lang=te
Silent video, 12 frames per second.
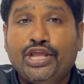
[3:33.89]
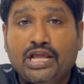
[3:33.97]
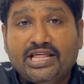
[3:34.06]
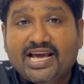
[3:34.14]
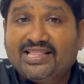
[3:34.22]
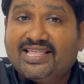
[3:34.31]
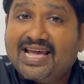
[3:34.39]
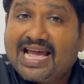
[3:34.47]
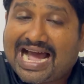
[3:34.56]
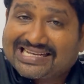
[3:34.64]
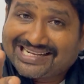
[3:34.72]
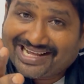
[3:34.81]
ఏదైతే
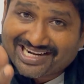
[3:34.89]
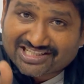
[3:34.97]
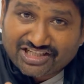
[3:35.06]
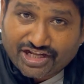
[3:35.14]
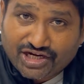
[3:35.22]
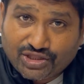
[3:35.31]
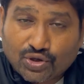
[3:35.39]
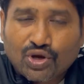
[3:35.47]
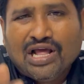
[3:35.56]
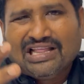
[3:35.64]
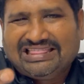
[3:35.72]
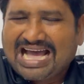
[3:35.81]
అసలు అరెస్ట్ జరిగిందో
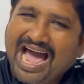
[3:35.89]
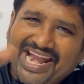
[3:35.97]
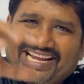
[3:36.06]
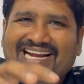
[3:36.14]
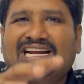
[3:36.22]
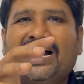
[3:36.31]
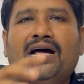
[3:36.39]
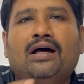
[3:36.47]
దానికి ఇంకా